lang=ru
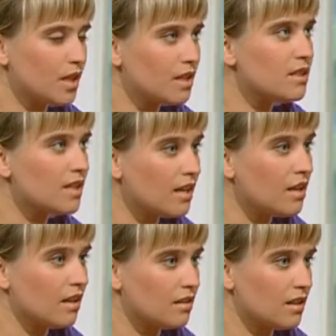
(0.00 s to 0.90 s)
я
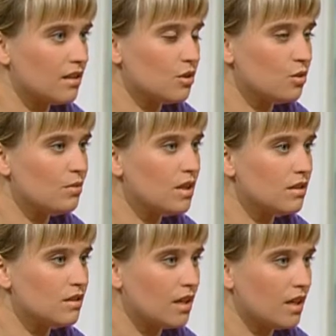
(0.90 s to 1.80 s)
отстояла тогда,
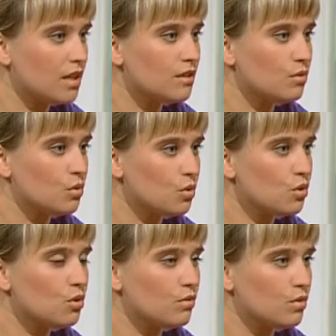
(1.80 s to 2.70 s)
сумела отстоять вот
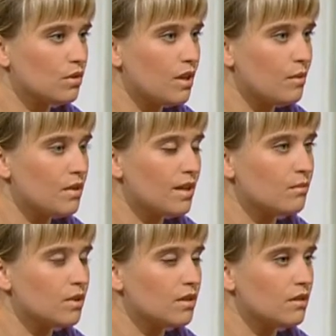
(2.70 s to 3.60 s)
то, что вот для
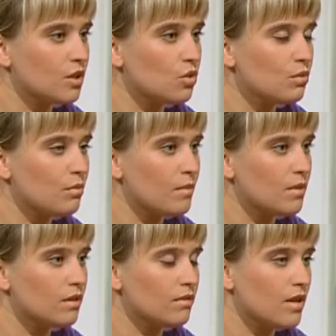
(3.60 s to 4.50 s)
меня было на тот
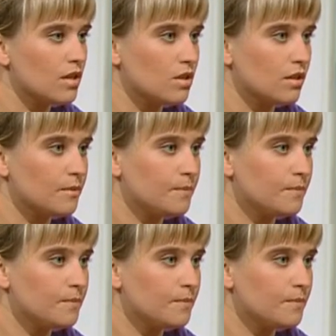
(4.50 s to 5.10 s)
момент важно.